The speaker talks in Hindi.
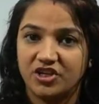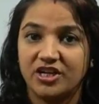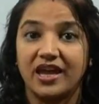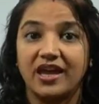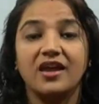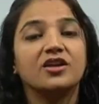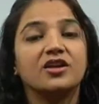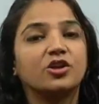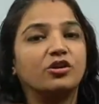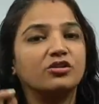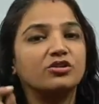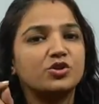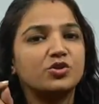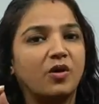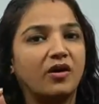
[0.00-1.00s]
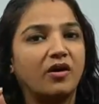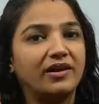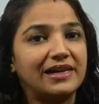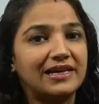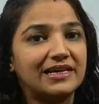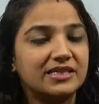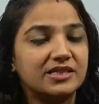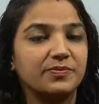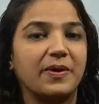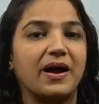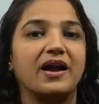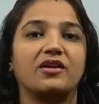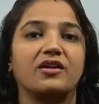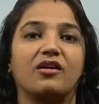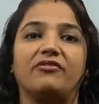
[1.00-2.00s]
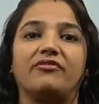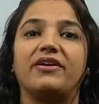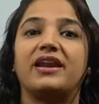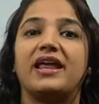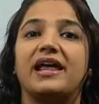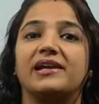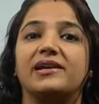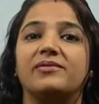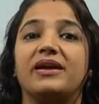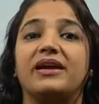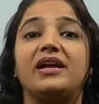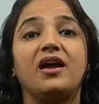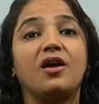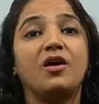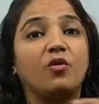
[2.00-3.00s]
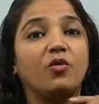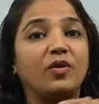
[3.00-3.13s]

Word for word: ठीक है तो स्मॉलेस्ट पार्ट ऑफ एन एलिमेंट